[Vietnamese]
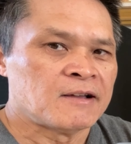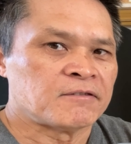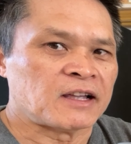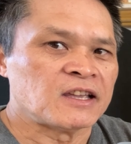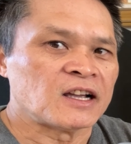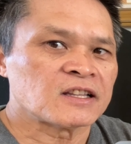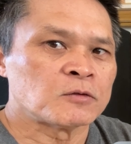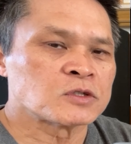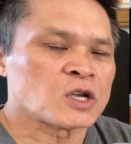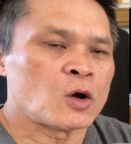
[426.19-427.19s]
và những cái
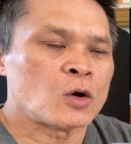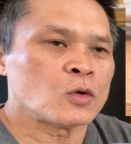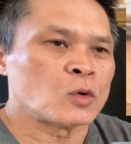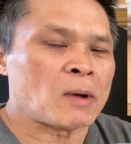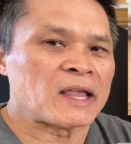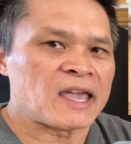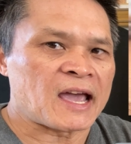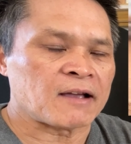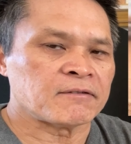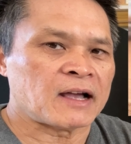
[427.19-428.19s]
thông số của bài
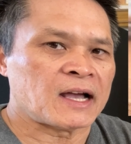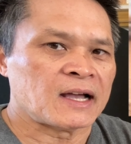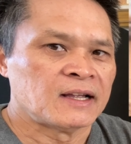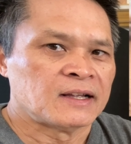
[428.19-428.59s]
nhạc và